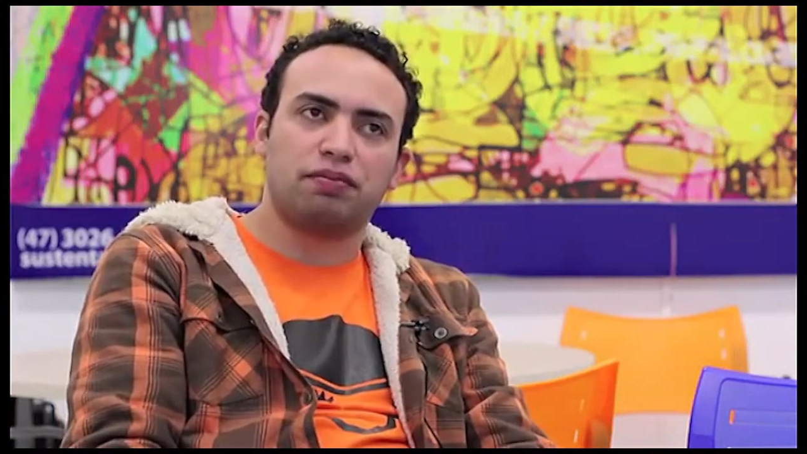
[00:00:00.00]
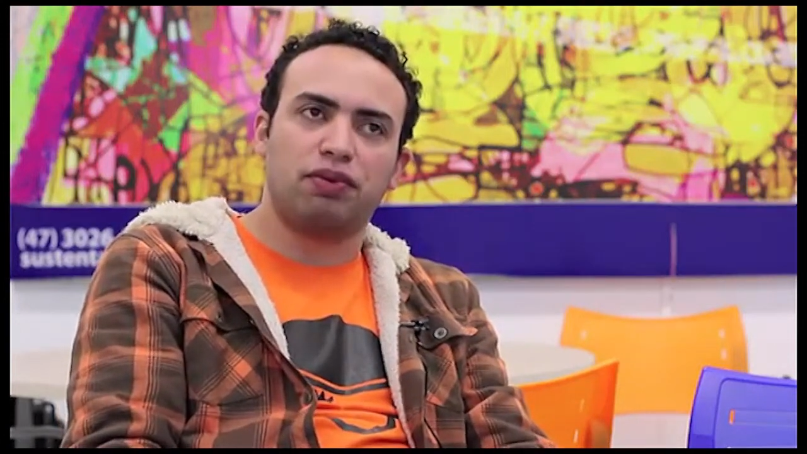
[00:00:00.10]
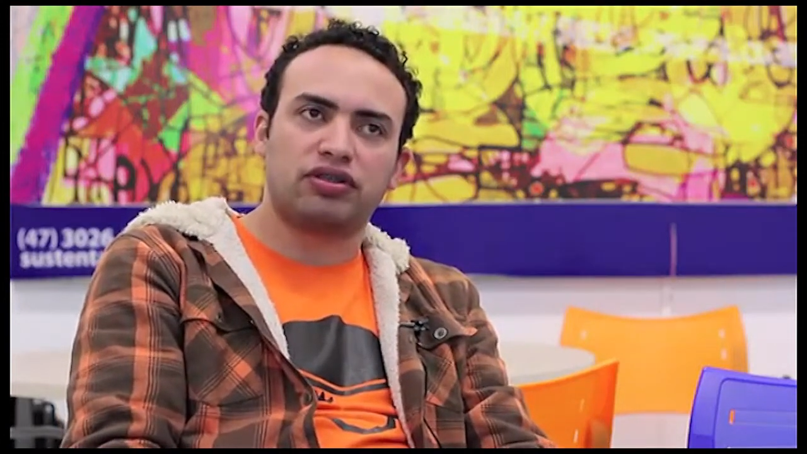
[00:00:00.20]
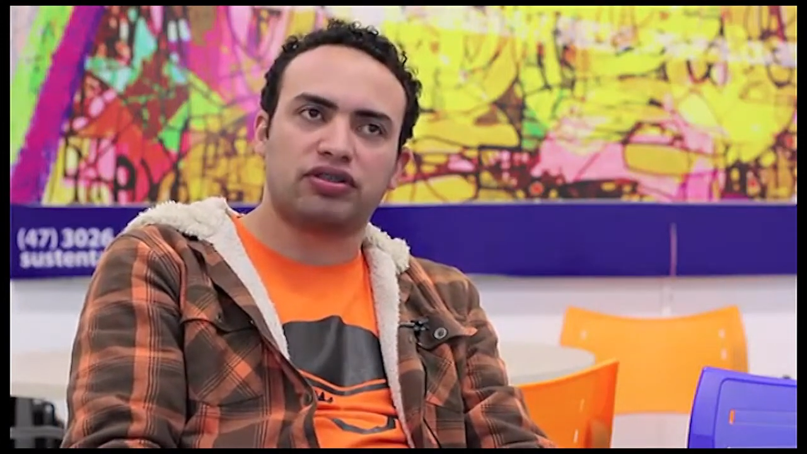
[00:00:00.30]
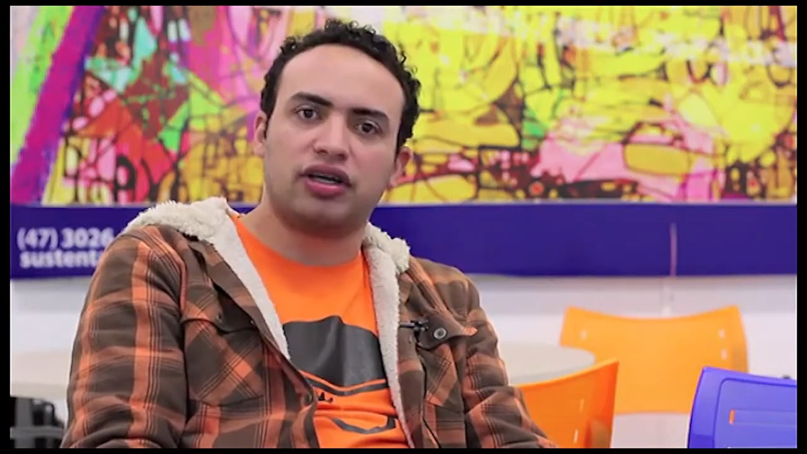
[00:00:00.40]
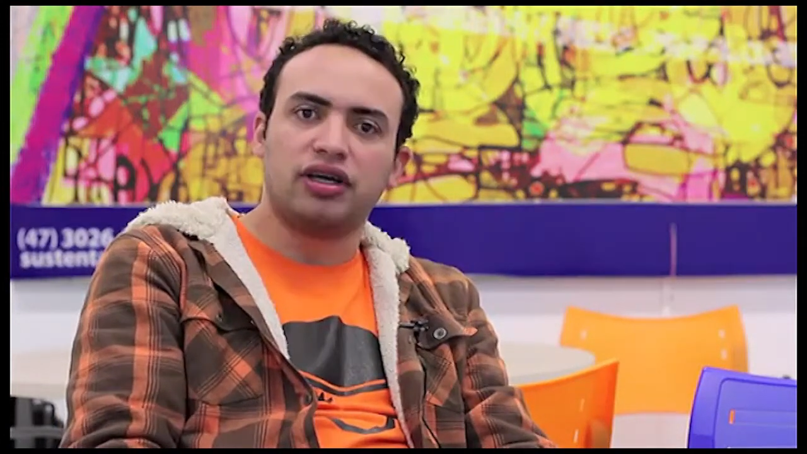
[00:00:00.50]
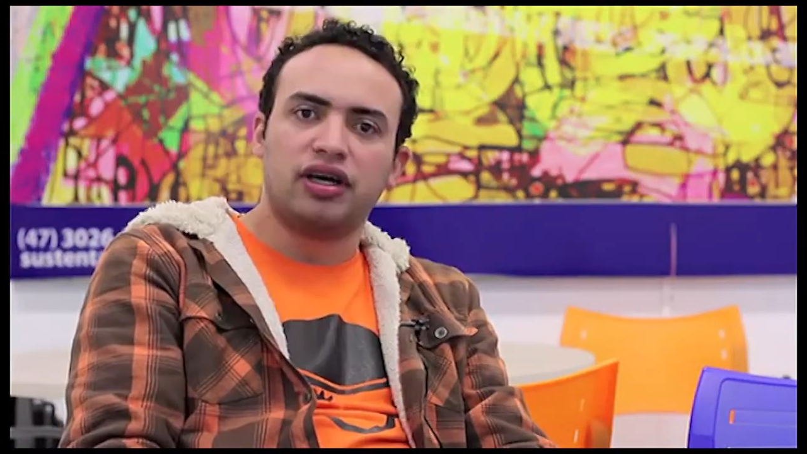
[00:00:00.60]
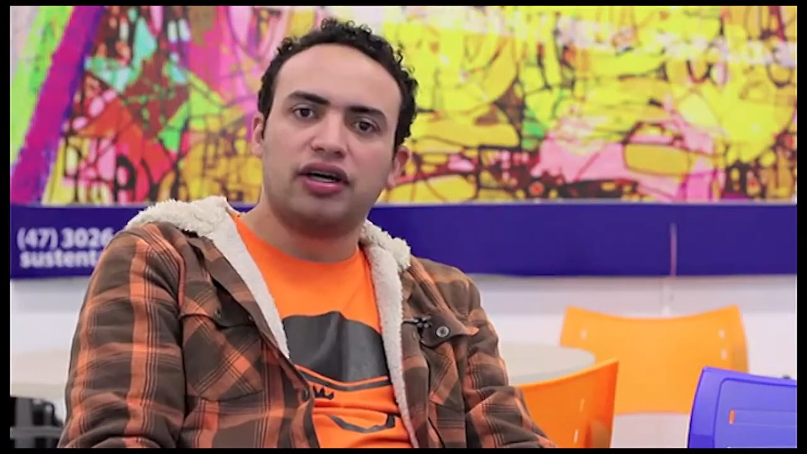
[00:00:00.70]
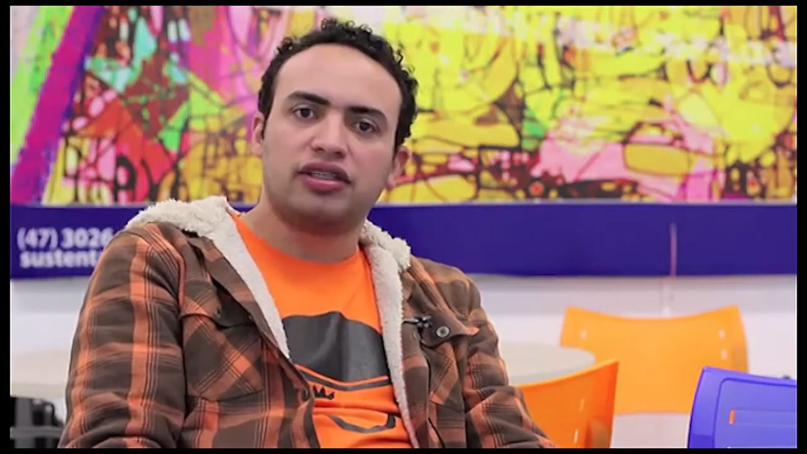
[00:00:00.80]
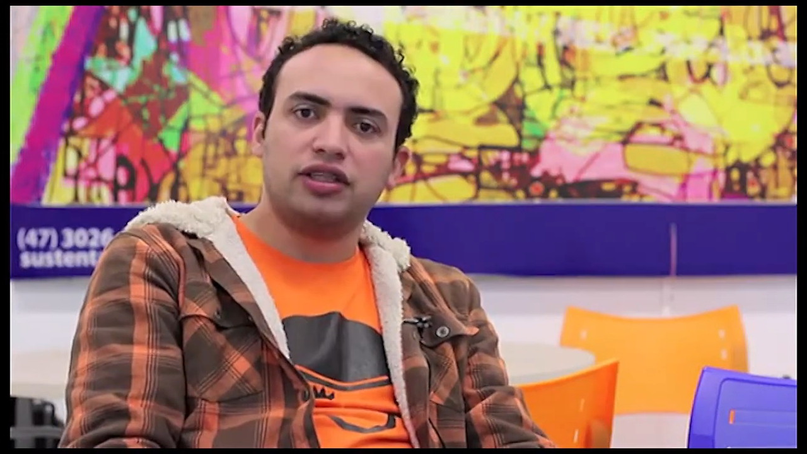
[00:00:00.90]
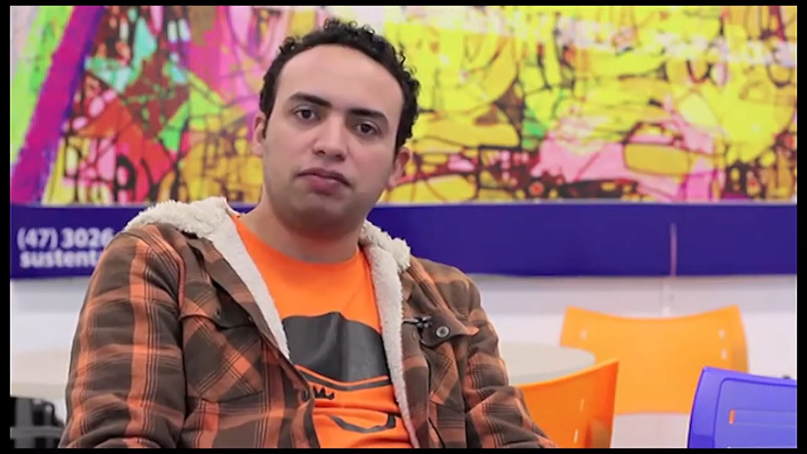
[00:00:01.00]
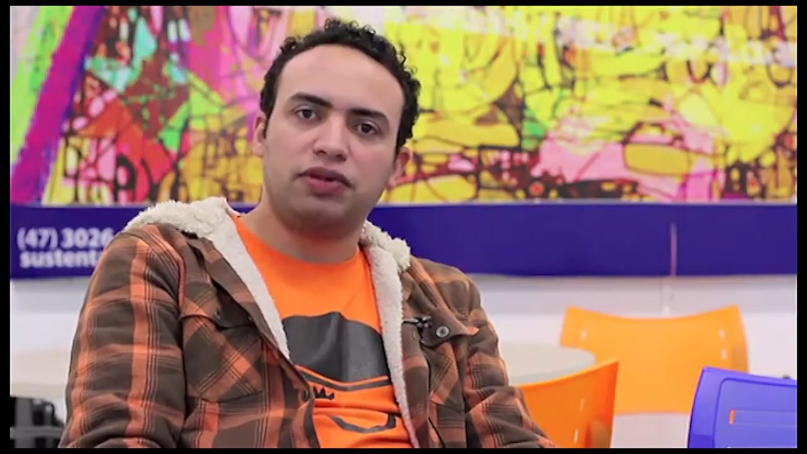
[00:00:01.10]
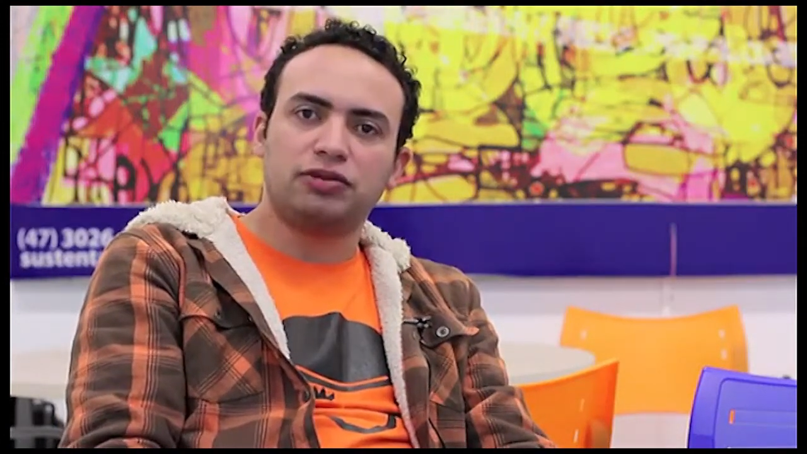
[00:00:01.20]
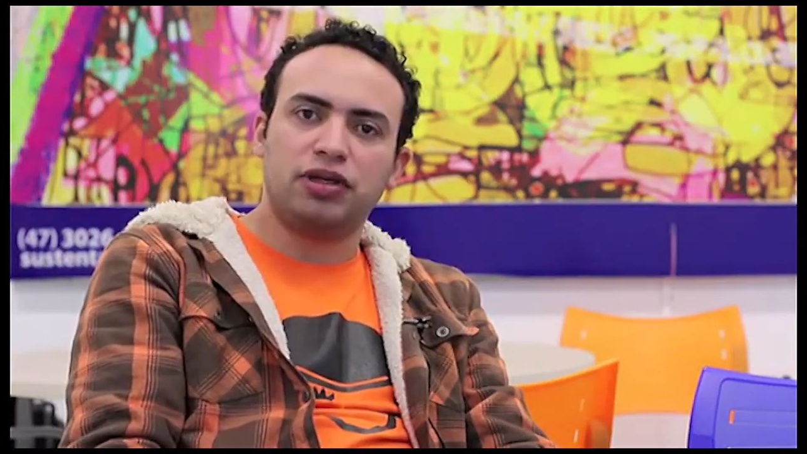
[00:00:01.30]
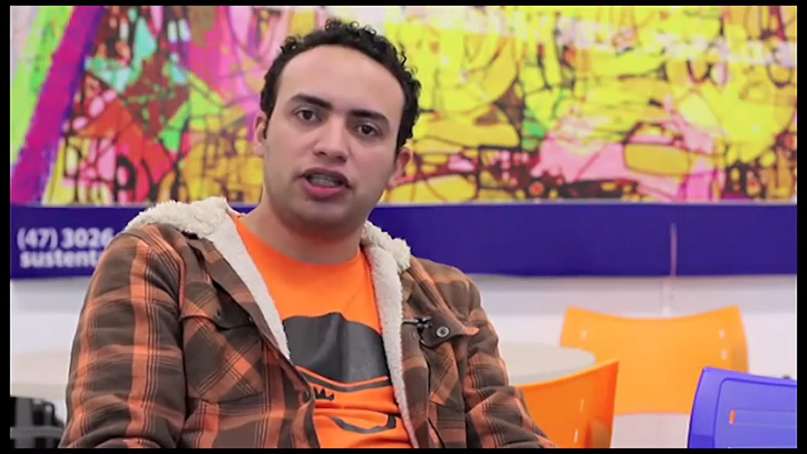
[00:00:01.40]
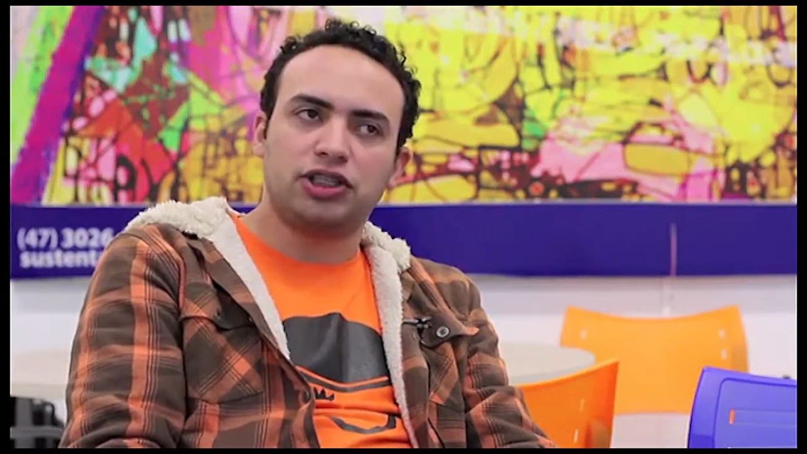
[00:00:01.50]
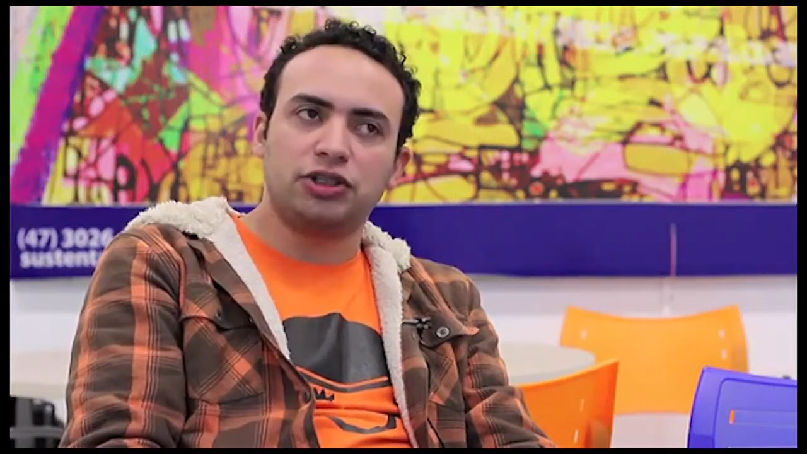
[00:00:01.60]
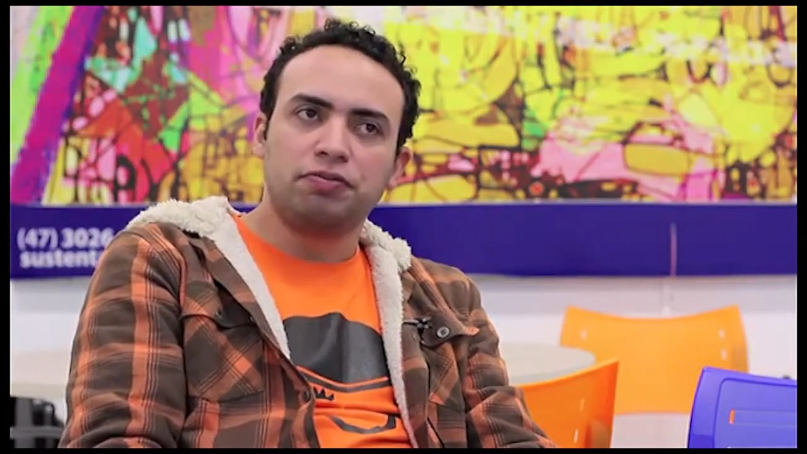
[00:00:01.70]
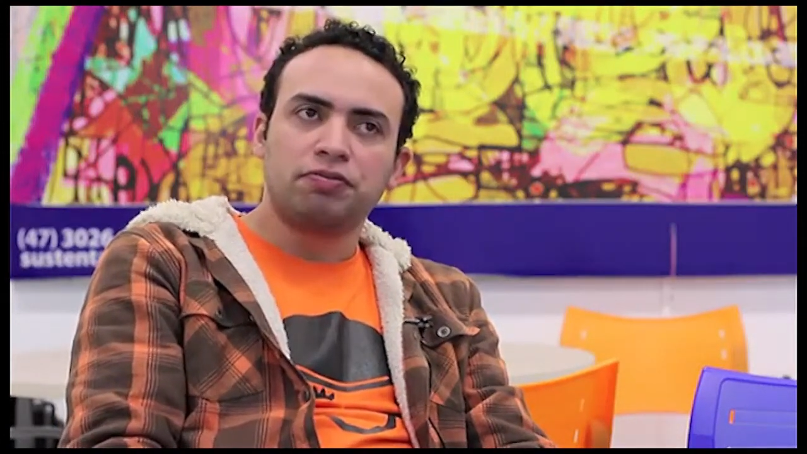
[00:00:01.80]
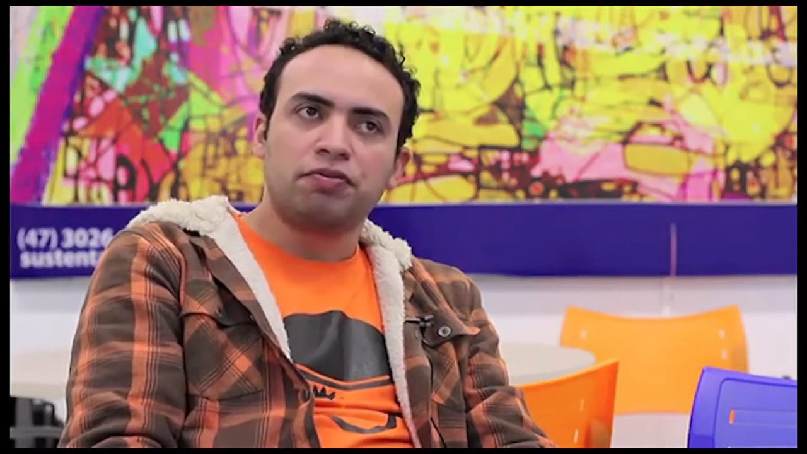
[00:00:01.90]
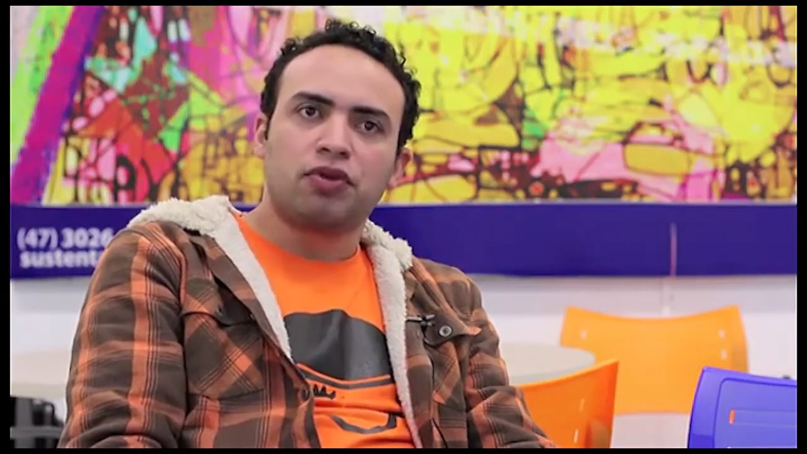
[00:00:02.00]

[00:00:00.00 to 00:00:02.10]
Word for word: possa simplesmente